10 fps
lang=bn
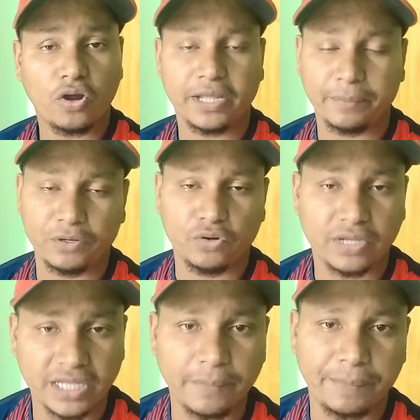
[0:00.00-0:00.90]
অনেক ভিডিও
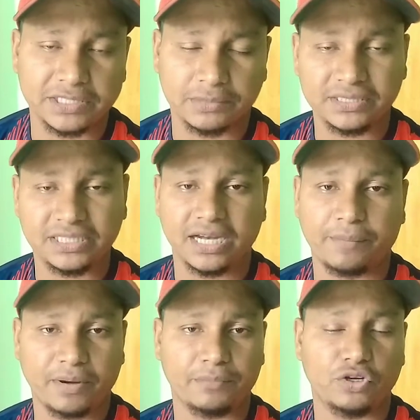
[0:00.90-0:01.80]
ক্লিপ পেয়ে যাবেন যেটা
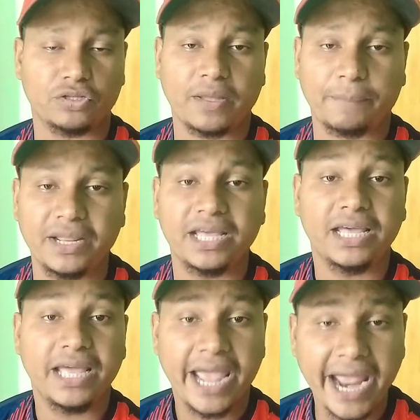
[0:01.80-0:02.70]
আপনার ভিডিওতে আপনি
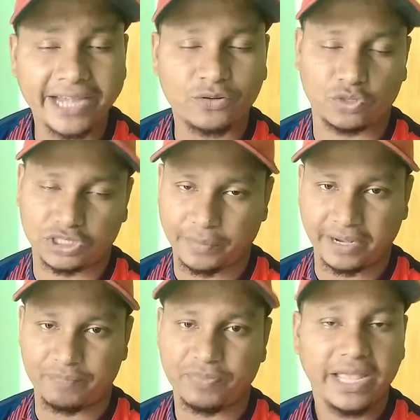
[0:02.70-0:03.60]
অ্যাড করতে
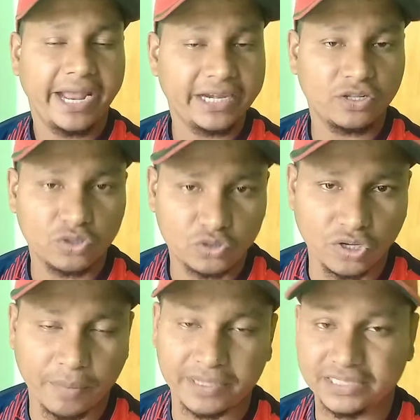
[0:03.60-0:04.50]
পারেন এটা
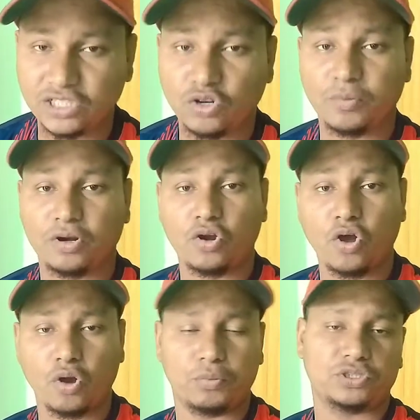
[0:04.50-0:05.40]
দুই নম্বর তিন নম্বর হলো
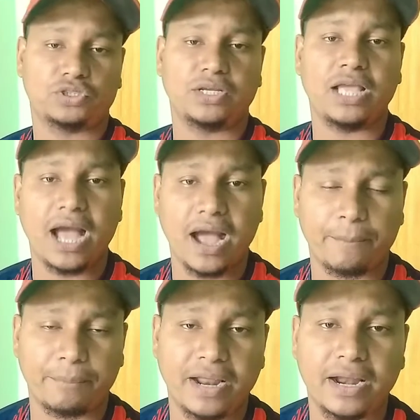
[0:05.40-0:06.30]
অবশ্যই
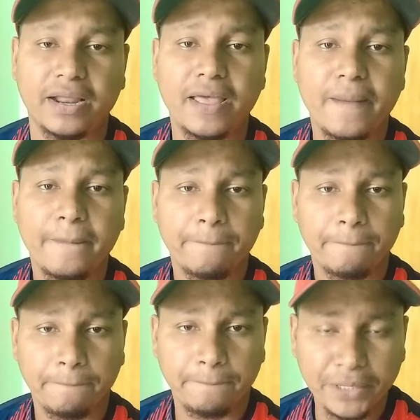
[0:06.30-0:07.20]
আপনার
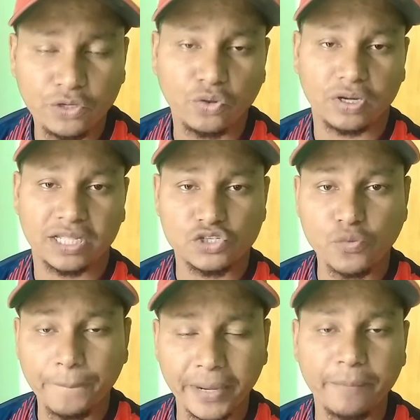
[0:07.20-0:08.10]
ভিডিওর
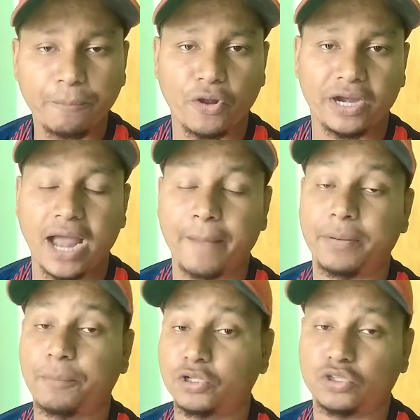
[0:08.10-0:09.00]
কিছু মেন পয়েন্ট
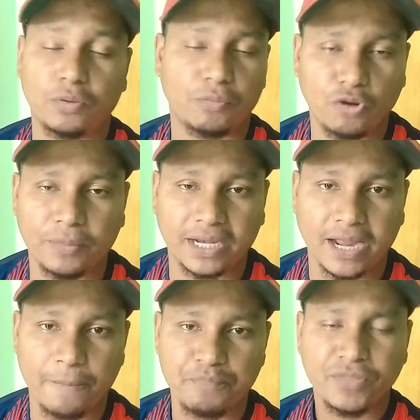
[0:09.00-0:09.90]
আপনি প্রথমে বলবেন না